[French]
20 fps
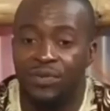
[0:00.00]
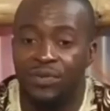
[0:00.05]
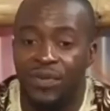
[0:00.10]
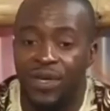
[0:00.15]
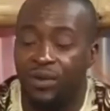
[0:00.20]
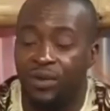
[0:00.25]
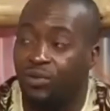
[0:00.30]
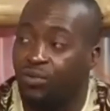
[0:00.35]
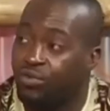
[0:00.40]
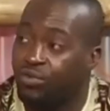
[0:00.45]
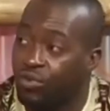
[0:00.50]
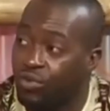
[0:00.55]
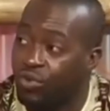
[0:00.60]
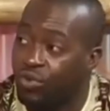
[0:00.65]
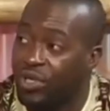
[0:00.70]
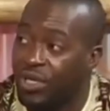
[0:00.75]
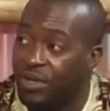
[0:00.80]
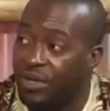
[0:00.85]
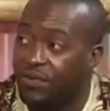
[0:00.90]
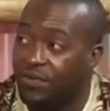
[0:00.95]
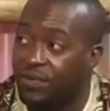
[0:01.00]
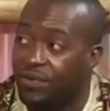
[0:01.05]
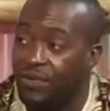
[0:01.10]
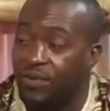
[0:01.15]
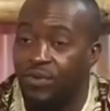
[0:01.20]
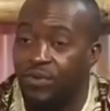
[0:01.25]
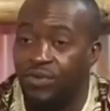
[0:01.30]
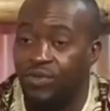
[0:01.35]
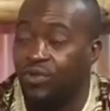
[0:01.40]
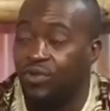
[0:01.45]
faire le boulot qu'il
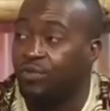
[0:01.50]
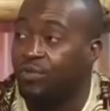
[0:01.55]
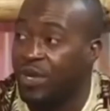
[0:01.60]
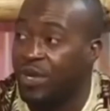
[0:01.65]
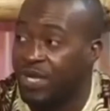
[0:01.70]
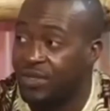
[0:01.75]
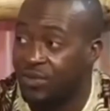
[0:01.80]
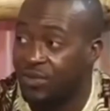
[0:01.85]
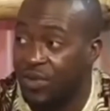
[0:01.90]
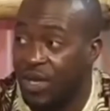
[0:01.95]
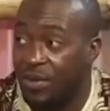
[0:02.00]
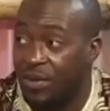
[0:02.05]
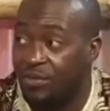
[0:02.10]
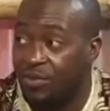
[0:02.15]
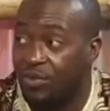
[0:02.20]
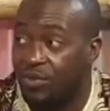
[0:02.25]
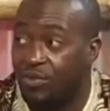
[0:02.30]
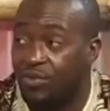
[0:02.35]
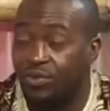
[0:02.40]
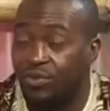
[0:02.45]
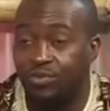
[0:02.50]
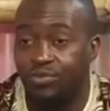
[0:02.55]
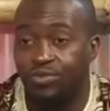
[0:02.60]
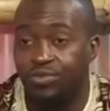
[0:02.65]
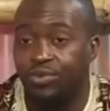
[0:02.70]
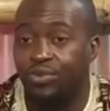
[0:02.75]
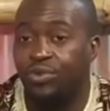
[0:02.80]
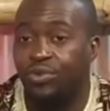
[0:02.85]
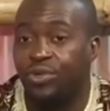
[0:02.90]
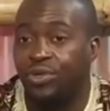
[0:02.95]
faut sur place au Cameroun
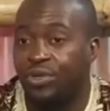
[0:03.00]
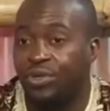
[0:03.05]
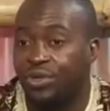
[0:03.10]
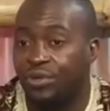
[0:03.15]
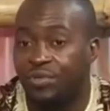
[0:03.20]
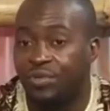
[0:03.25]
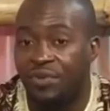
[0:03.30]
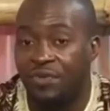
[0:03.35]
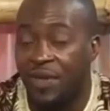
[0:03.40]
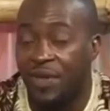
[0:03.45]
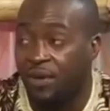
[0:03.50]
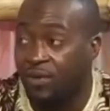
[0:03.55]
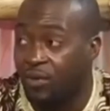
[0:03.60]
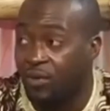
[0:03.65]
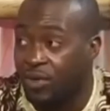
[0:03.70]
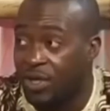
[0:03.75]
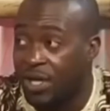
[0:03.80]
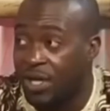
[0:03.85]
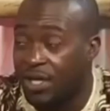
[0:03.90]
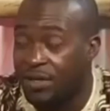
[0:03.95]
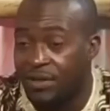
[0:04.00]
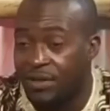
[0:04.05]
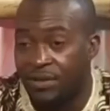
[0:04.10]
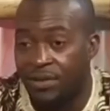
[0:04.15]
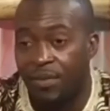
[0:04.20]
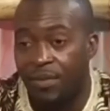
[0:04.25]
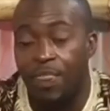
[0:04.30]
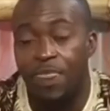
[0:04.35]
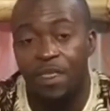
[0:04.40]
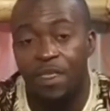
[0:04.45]
pour euh, me faire connaître.
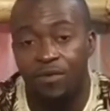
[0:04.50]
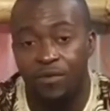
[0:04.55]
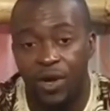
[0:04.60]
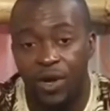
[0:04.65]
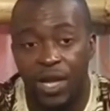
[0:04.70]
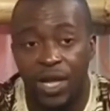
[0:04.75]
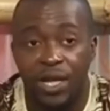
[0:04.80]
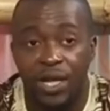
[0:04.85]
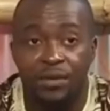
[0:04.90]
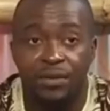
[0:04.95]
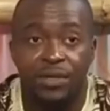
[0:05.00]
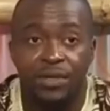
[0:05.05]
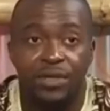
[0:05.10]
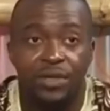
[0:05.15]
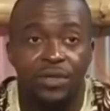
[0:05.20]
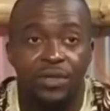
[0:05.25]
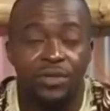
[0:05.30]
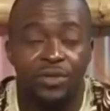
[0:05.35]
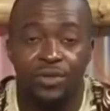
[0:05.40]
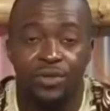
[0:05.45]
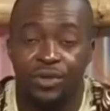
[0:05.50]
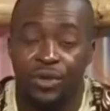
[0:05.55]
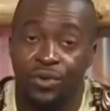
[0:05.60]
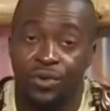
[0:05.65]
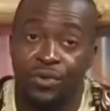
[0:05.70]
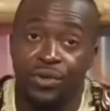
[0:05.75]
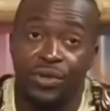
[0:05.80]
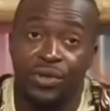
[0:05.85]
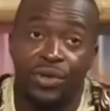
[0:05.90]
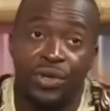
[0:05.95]
promotion. Voilà.
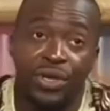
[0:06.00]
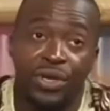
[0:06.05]
Donc,